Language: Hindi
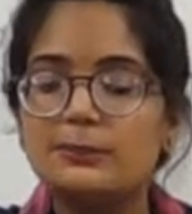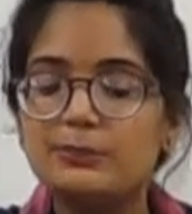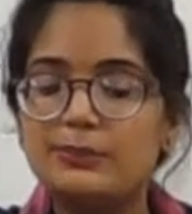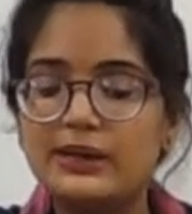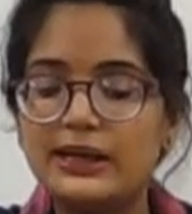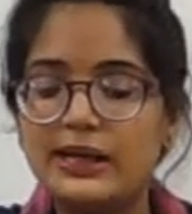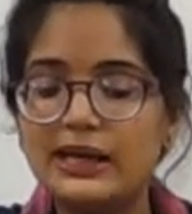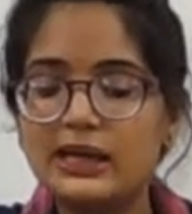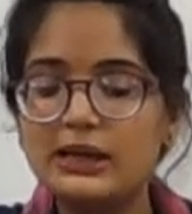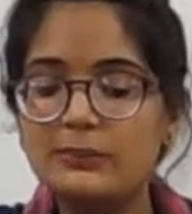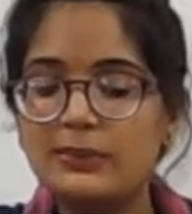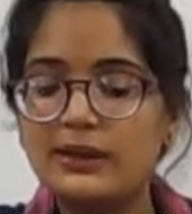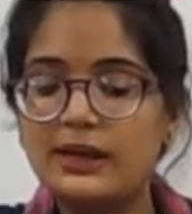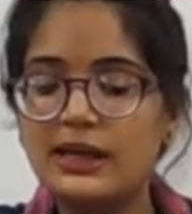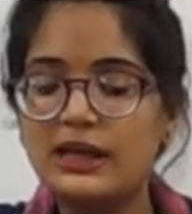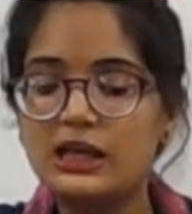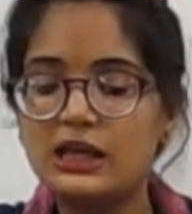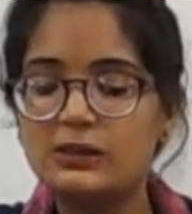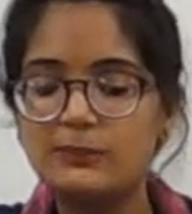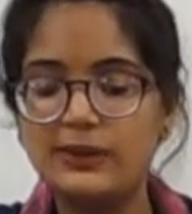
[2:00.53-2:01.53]
बैंग
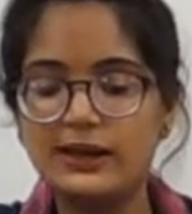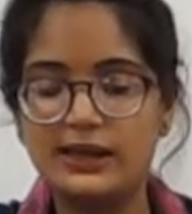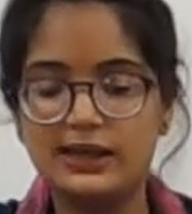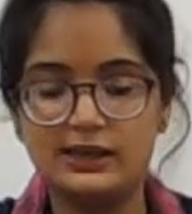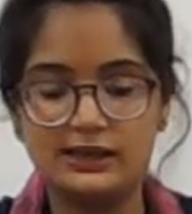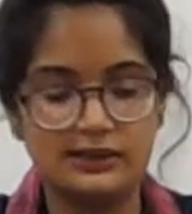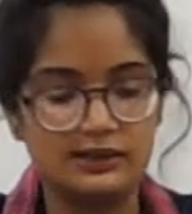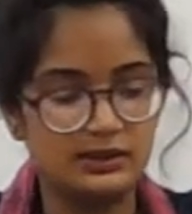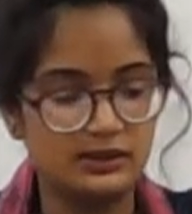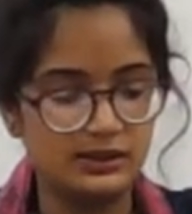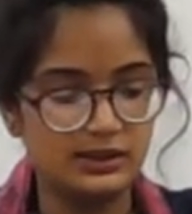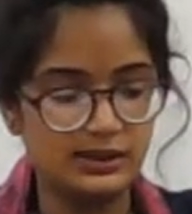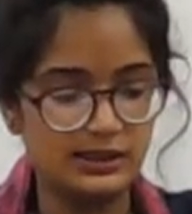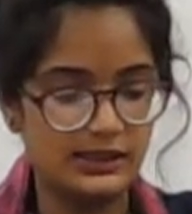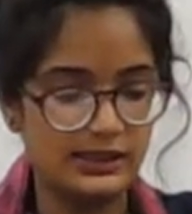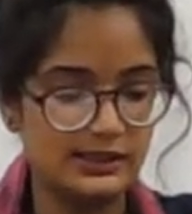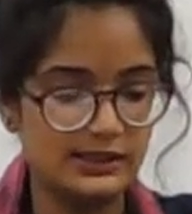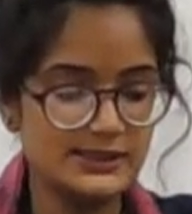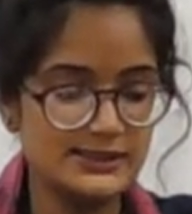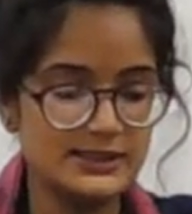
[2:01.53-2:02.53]
बैंग बैंग
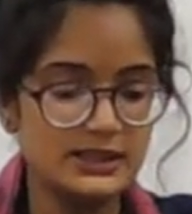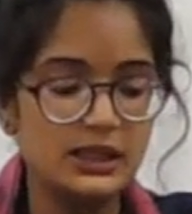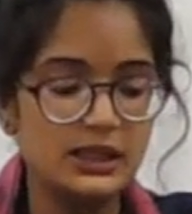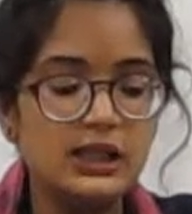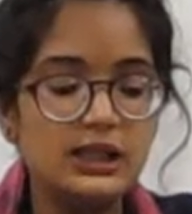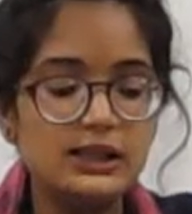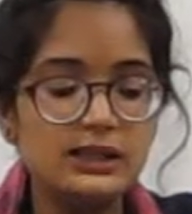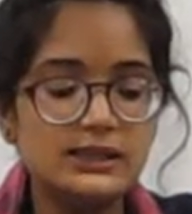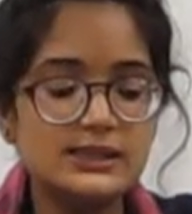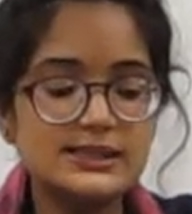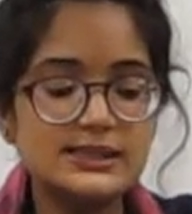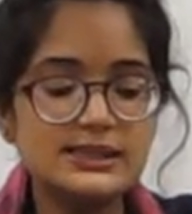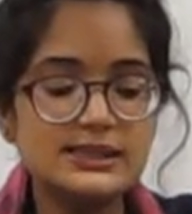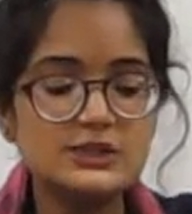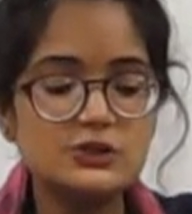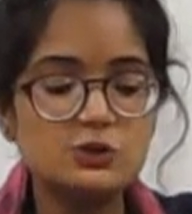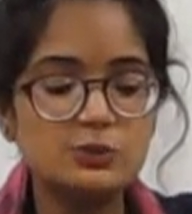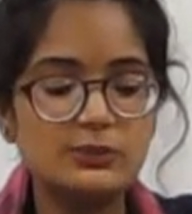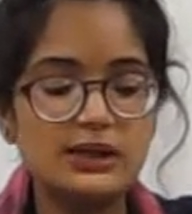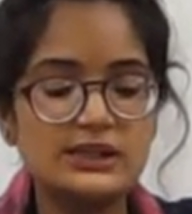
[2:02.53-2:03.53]
यस लिसन
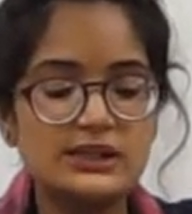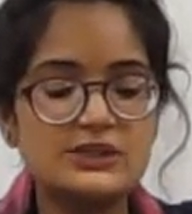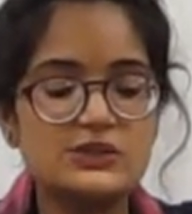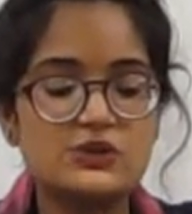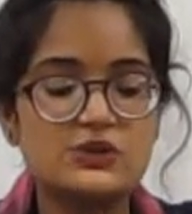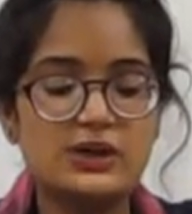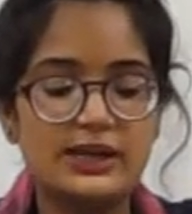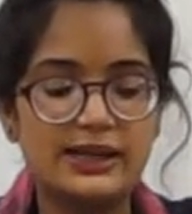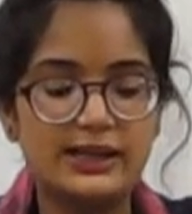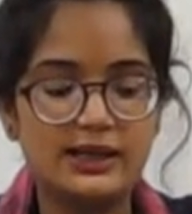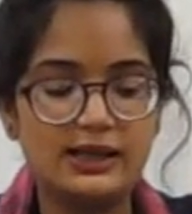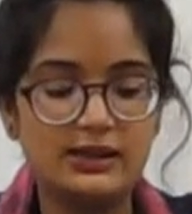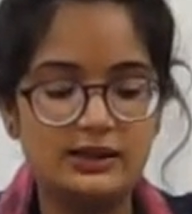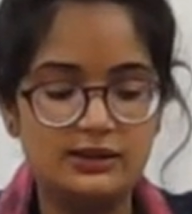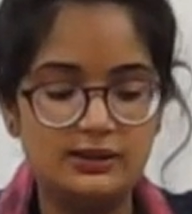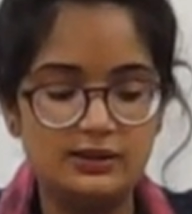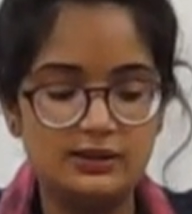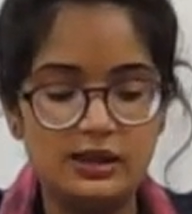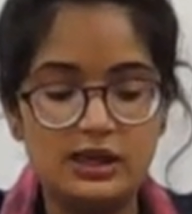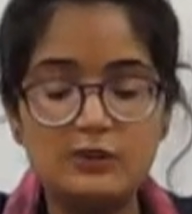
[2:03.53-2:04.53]
टू माई ट्राइंगल
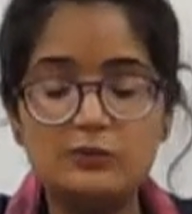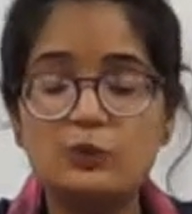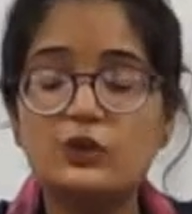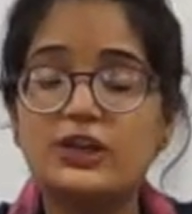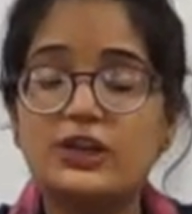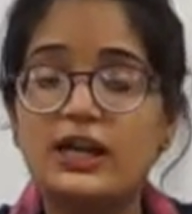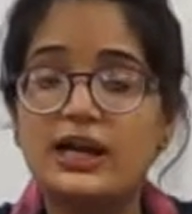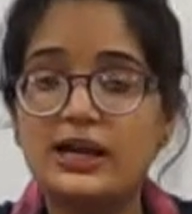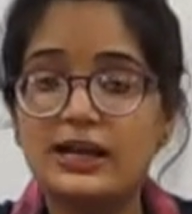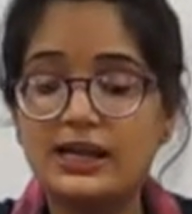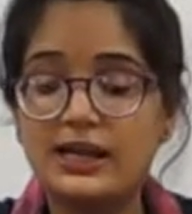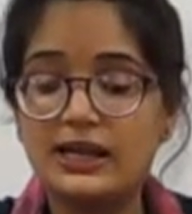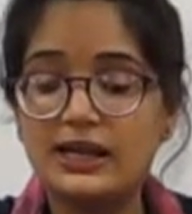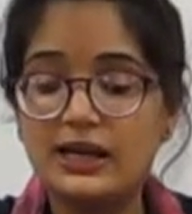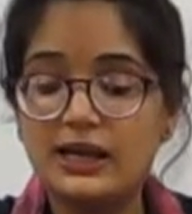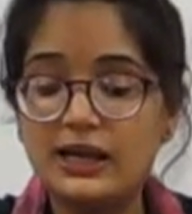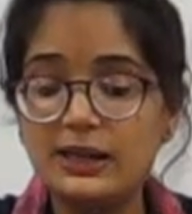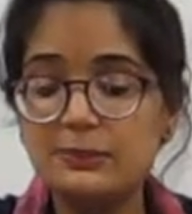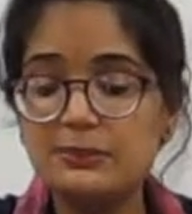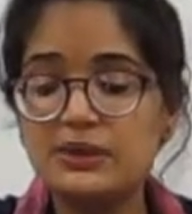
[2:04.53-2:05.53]
अब वो क्या कह रहा
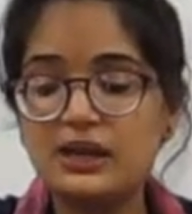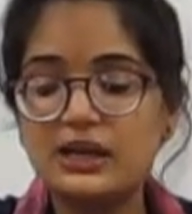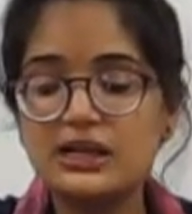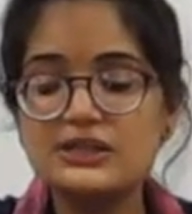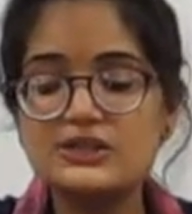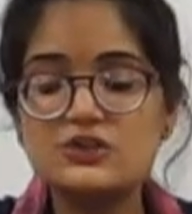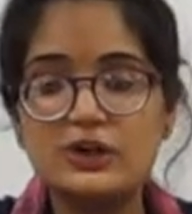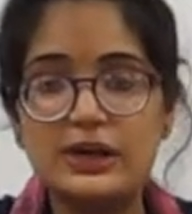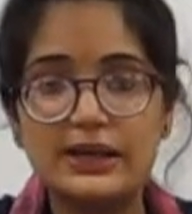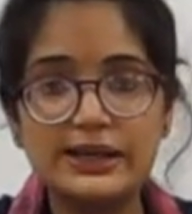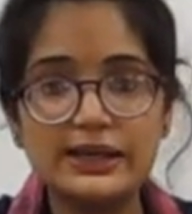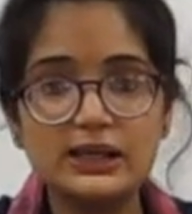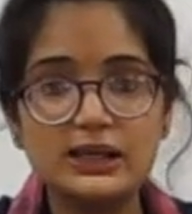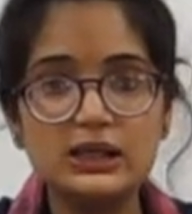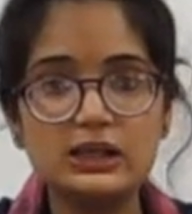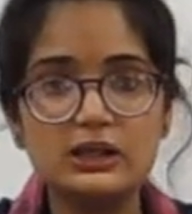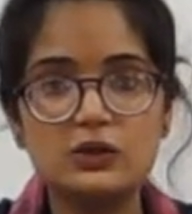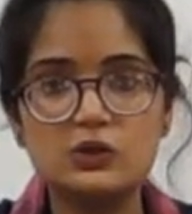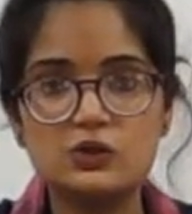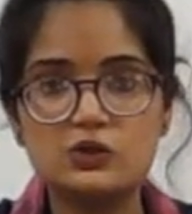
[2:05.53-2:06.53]
है मेरे
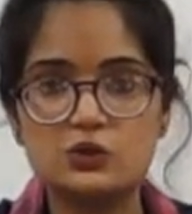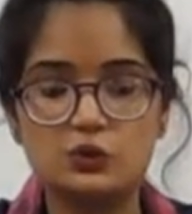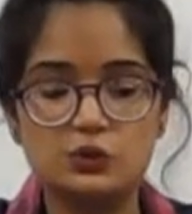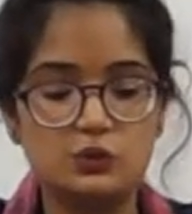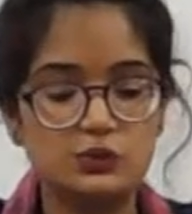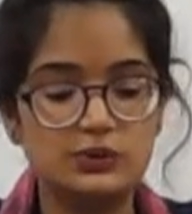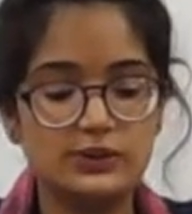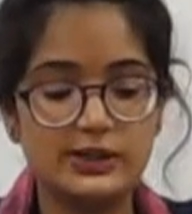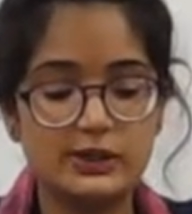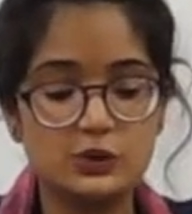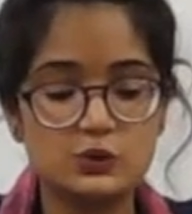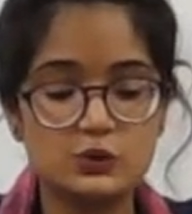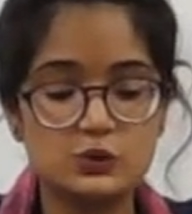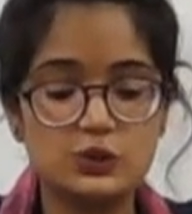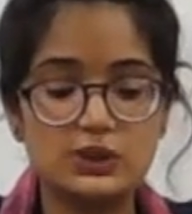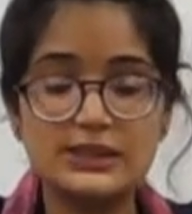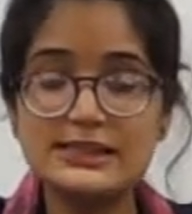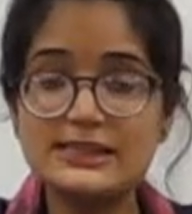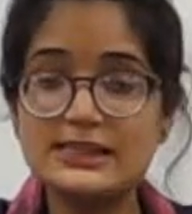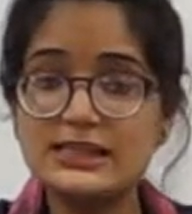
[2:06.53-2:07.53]
ट्राइंगल को सुनो देखो
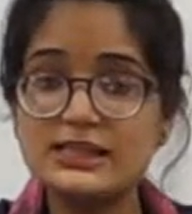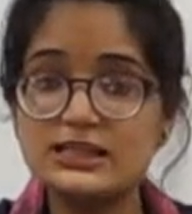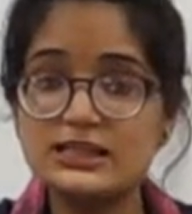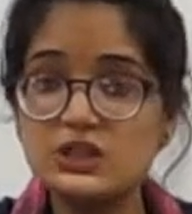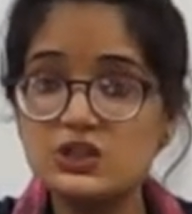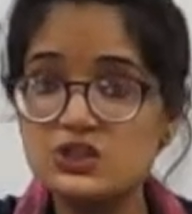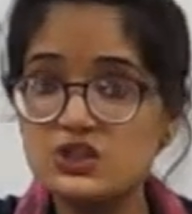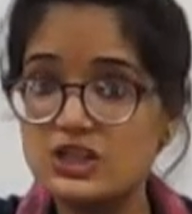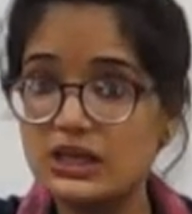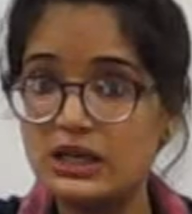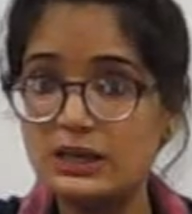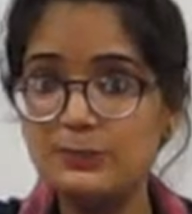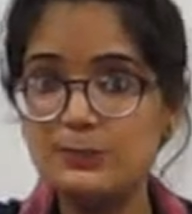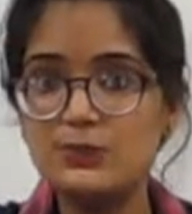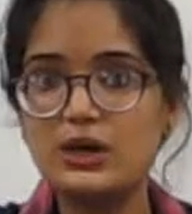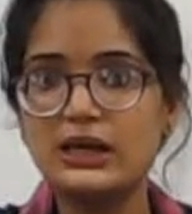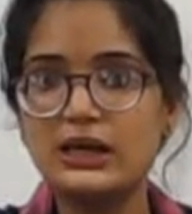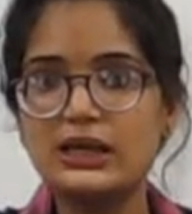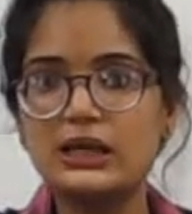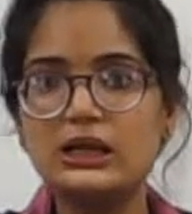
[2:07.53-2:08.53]
स्टूडेंट्स इसकी शेप
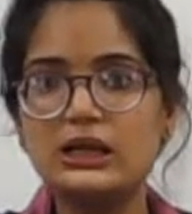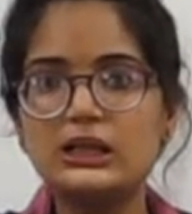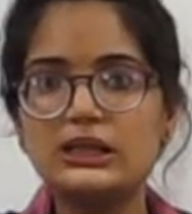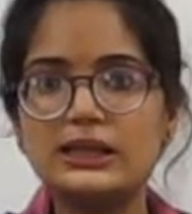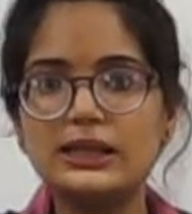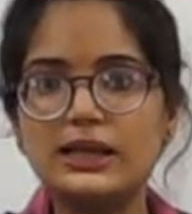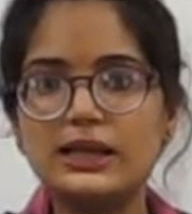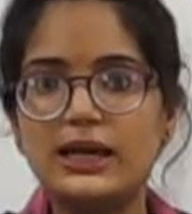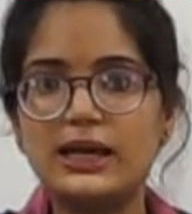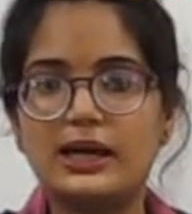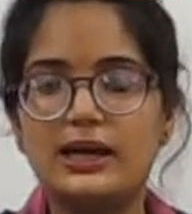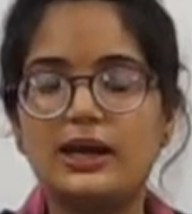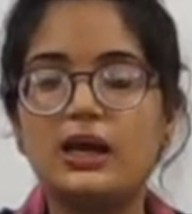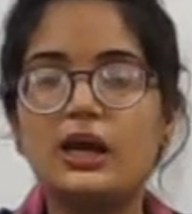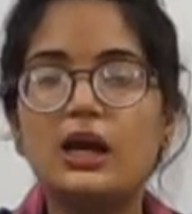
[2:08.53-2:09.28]
ट्राइंगल की है